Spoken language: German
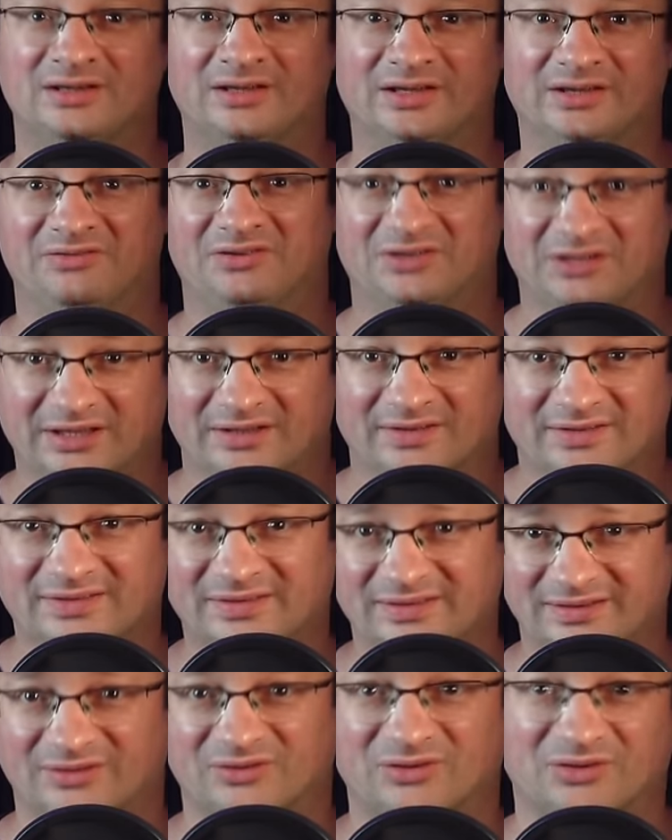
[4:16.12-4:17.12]
Evidenz
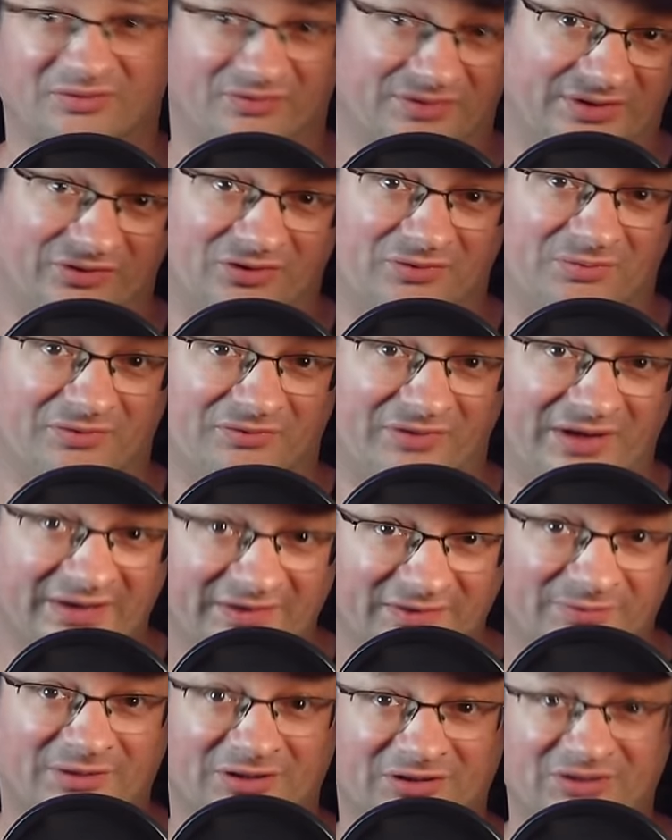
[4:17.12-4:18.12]
ist also quasi
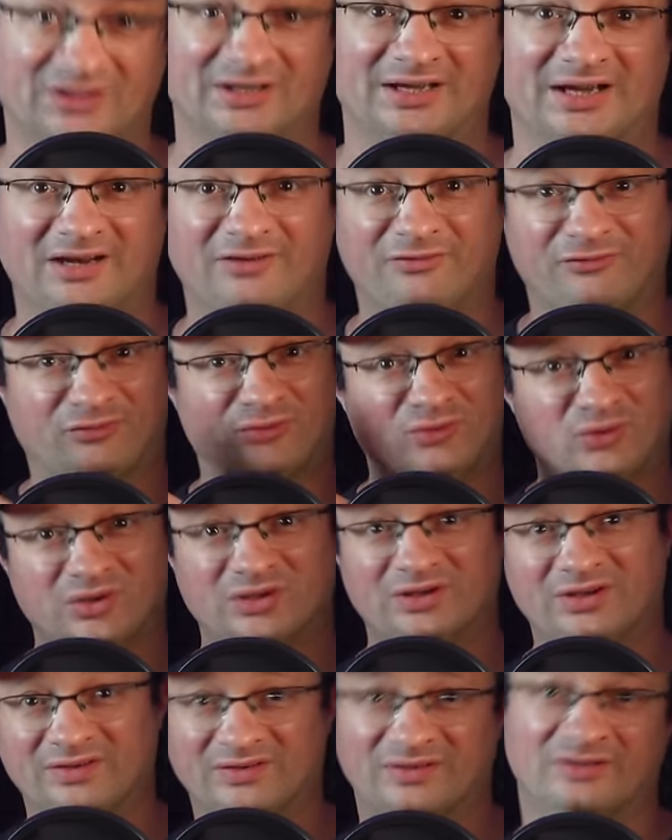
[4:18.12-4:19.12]
Beweismaterial
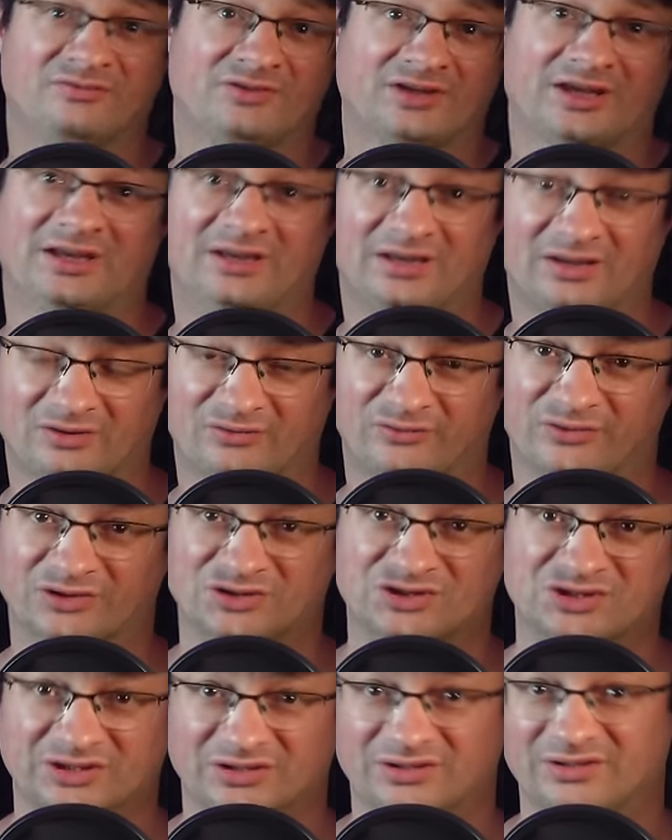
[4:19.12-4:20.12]
für diesen
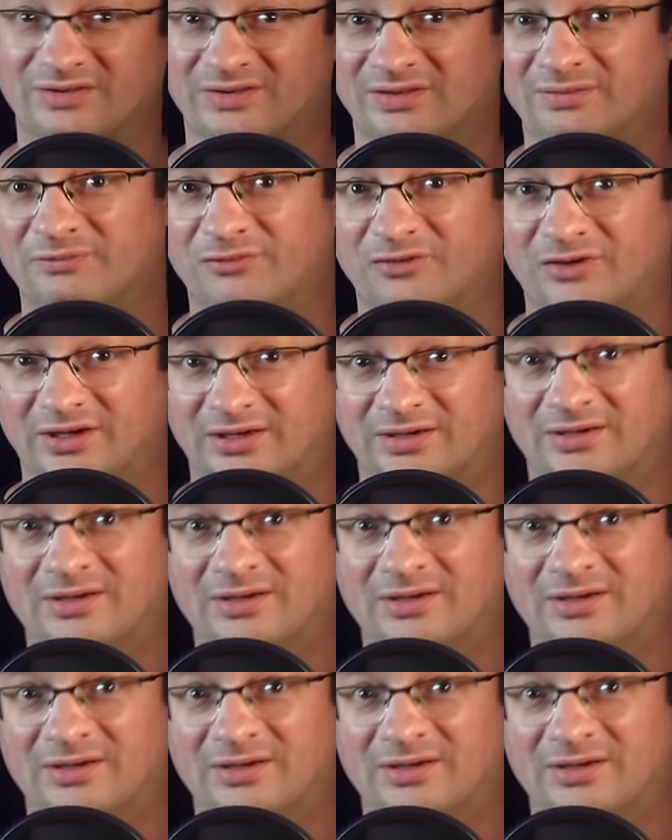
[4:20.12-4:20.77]
Trainingsfortschritt in diesem Fall.